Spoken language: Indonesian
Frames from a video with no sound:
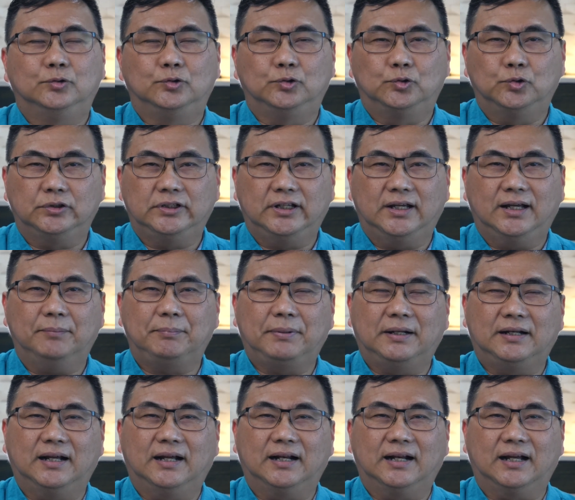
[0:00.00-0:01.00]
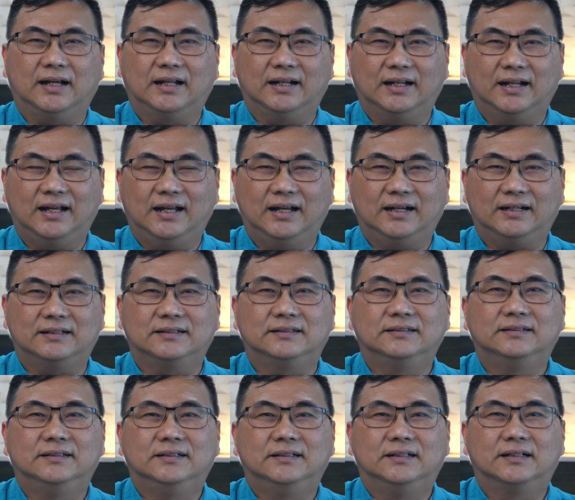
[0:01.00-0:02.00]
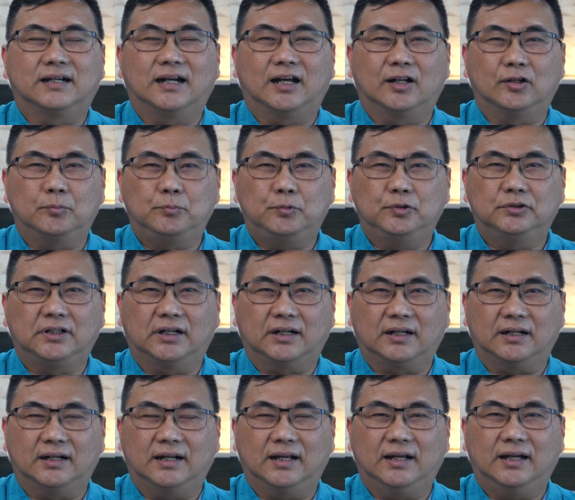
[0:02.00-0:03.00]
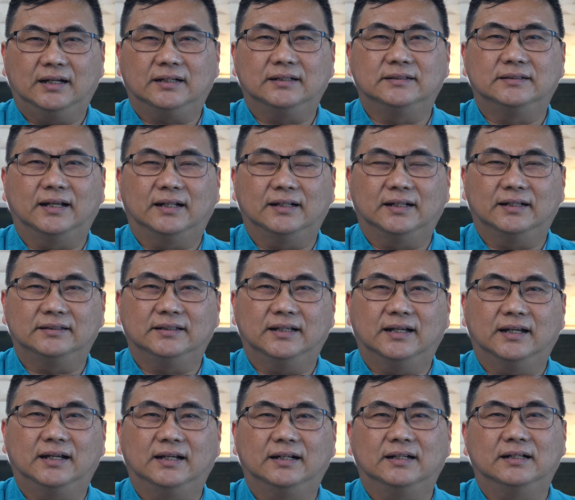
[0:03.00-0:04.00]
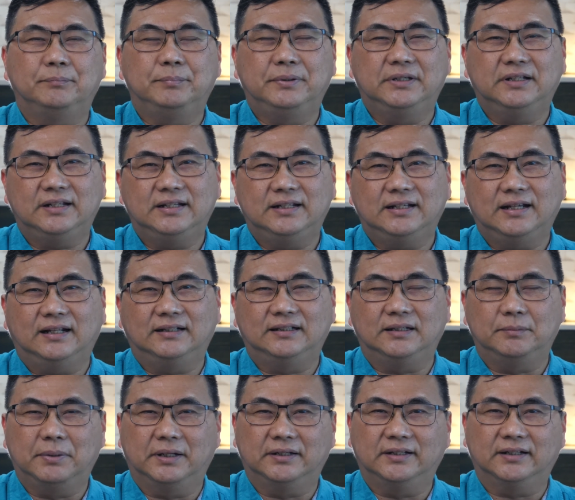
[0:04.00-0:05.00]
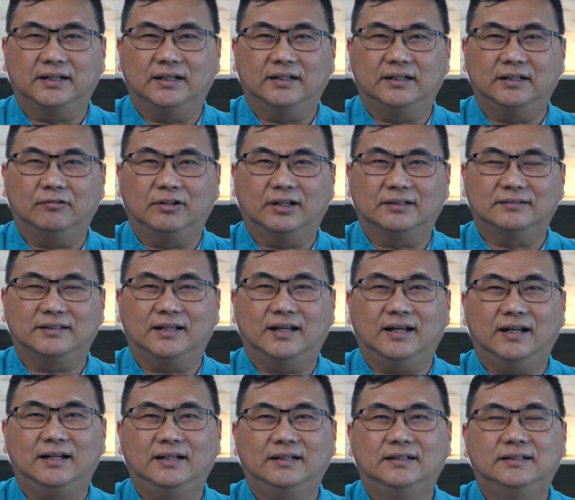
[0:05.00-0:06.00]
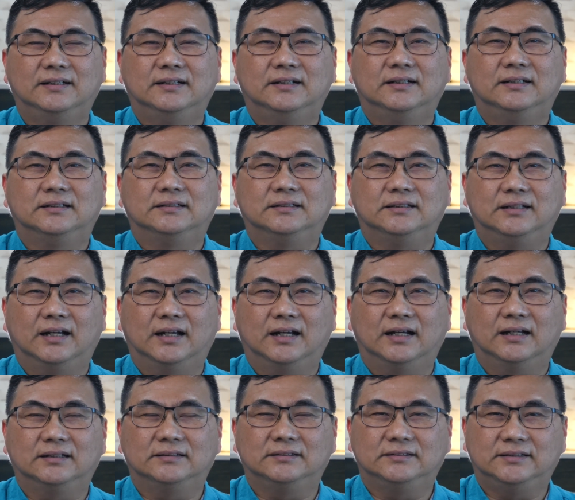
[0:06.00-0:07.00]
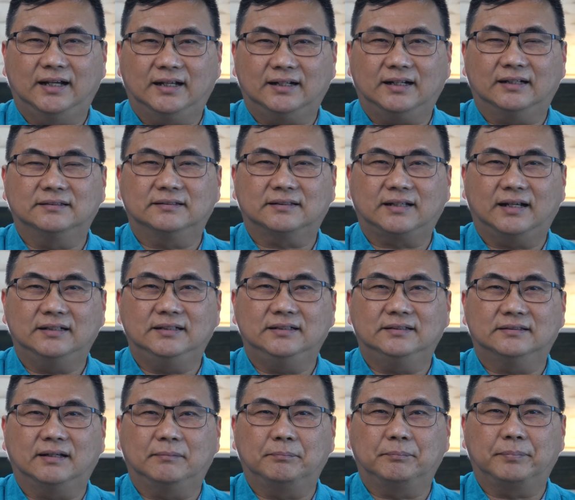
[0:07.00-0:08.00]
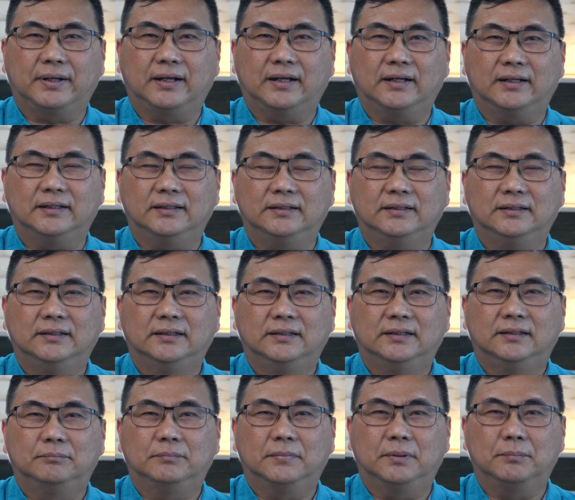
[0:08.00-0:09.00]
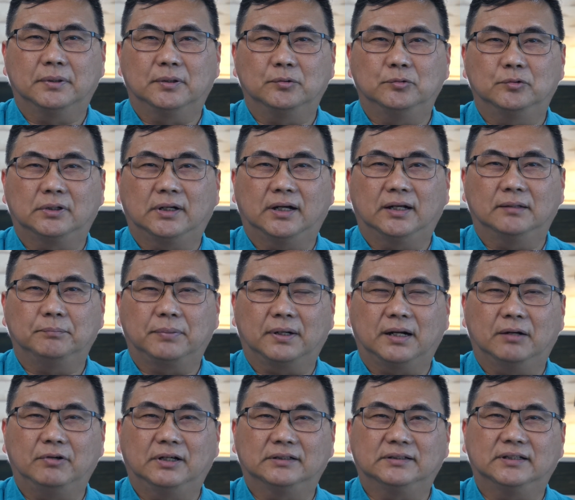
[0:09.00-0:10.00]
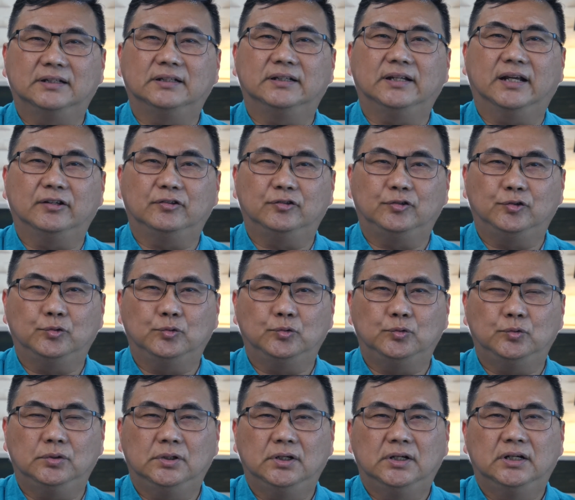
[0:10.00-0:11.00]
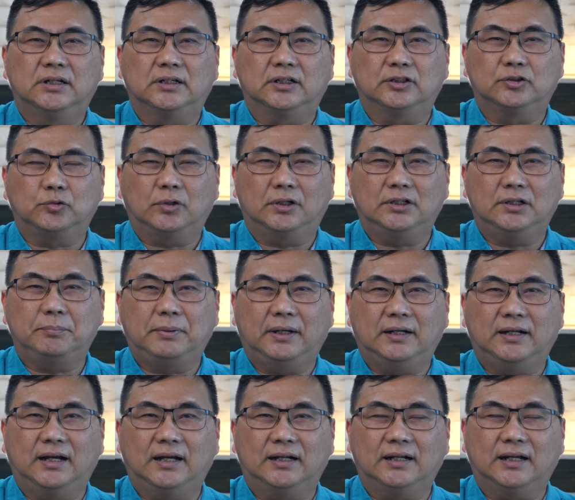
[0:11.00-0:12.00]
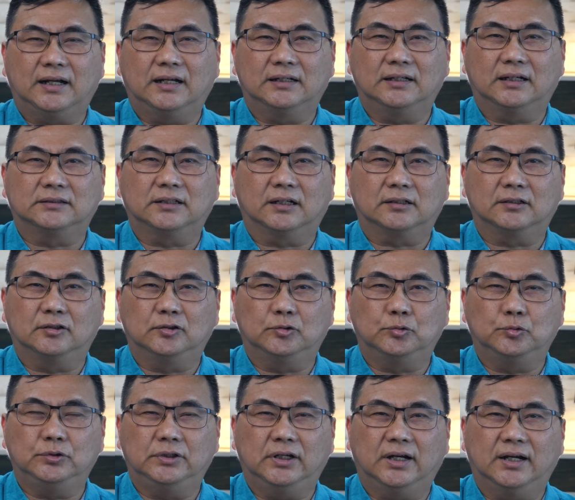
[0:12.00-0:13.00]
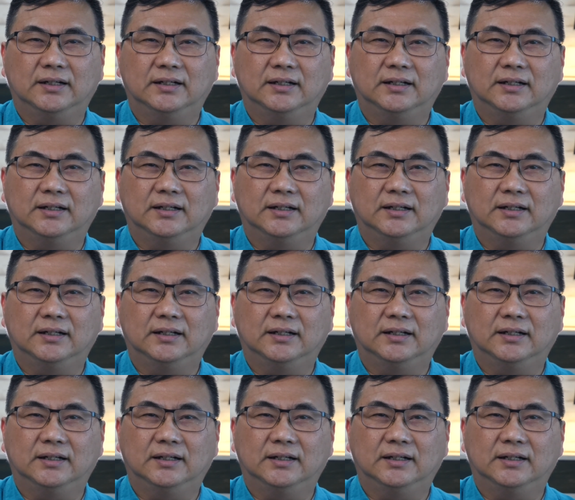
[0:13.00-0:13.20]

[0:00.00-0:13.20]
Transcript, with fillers: Untungnya pada anak-anak, kalaupun terkena gejalanya lebih ringan dibandingkan dewasa dan jarang sekali sampai memerlukan perawatan di ICU kecuali pada anak-anak tertentu yang